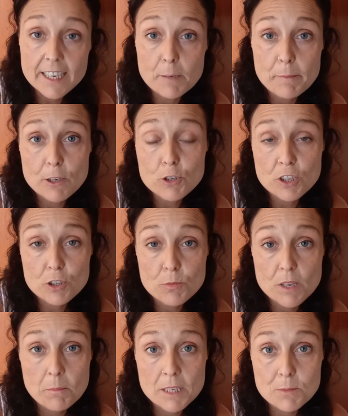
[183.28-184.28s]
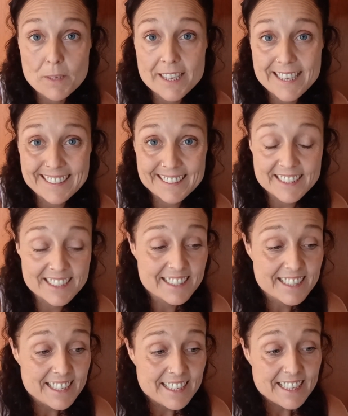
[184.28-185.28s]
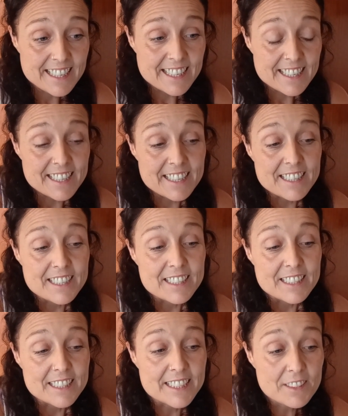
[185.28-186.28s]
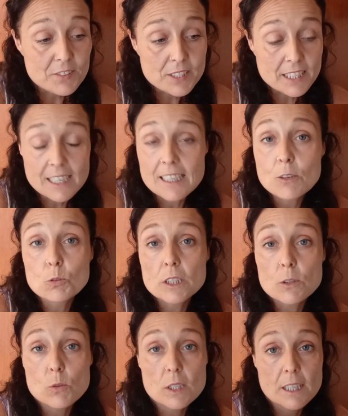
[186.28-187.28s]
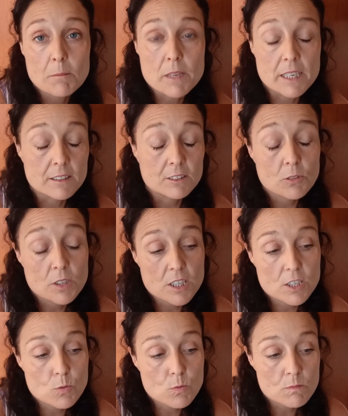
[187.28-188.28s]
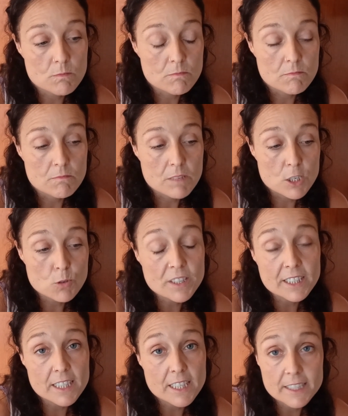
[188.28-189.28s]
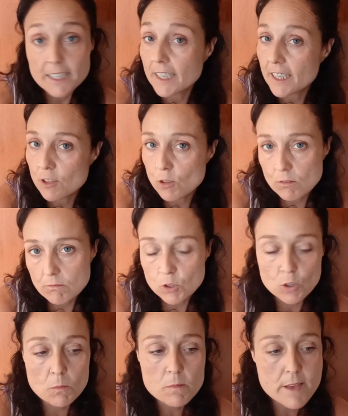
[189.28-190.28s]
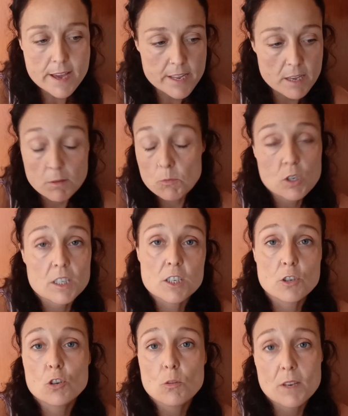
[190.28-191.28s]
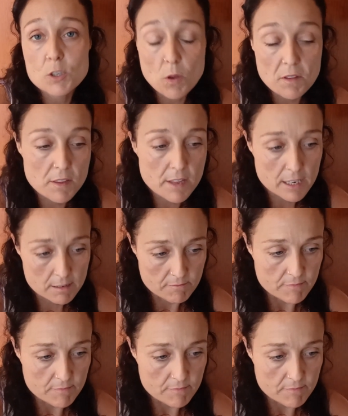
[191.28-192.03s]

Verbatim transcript: a que el pelo se nos vea más brillante y cerrar la cutícula también. Entonces es un, es un ingrediente que yo no obviaría, vamos que si no, no va a suavizar.